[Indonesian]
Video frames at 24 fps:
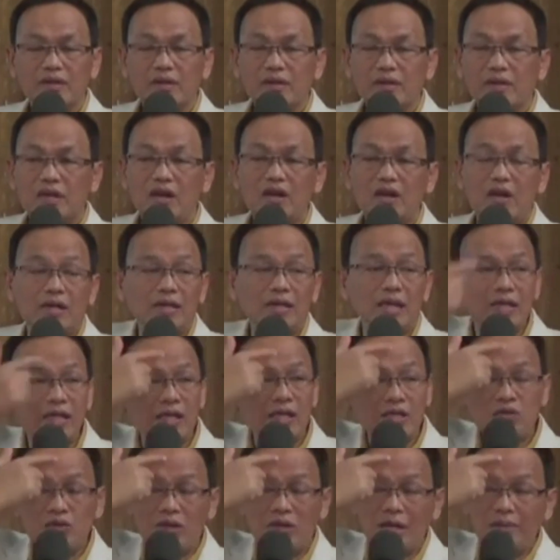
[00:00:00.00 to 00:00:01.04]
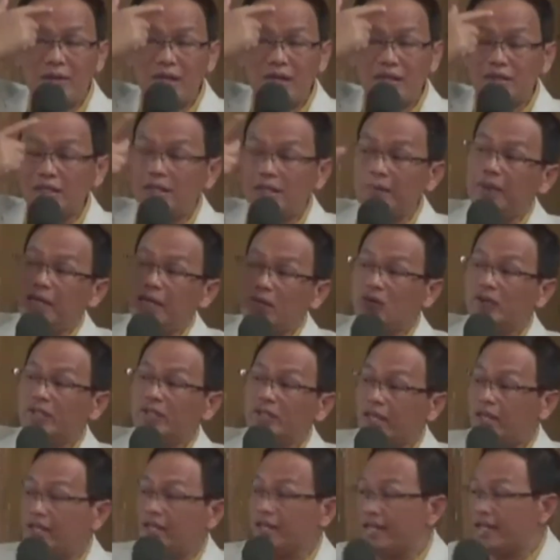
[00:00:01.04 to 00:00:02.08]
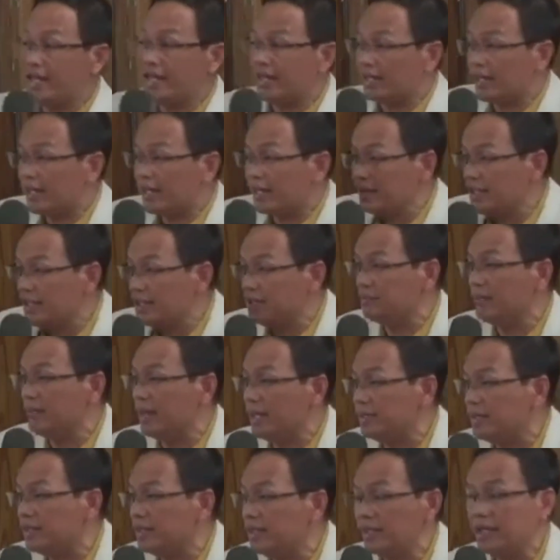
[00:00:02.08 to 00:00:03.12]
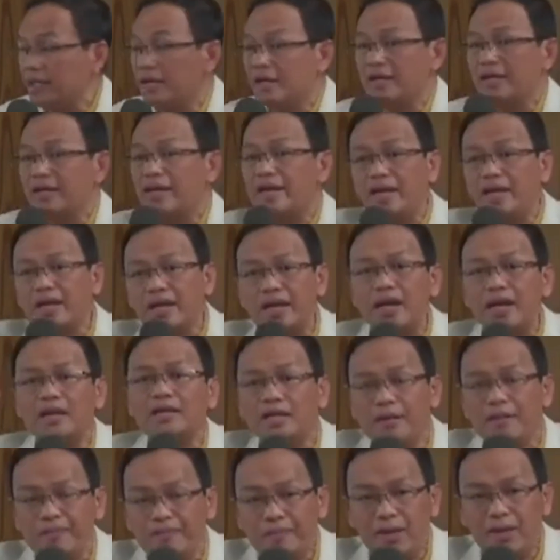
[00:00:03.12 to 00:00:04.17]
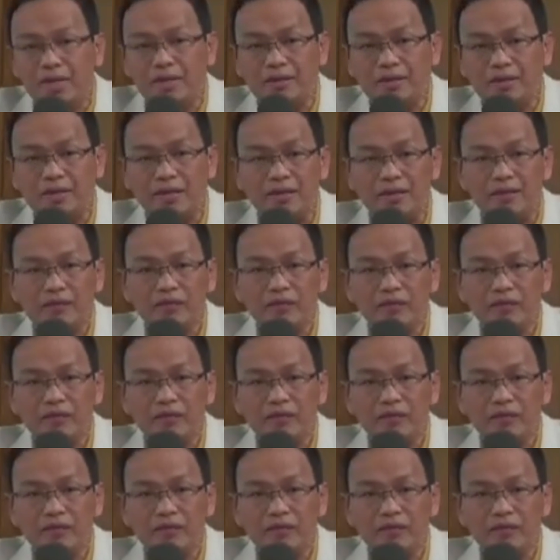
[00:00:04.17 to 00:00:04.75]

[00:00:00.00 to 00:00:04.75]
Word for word: Kalau otaknya sudah mati, berikutnya daya kritis mati, daya kreatif mati,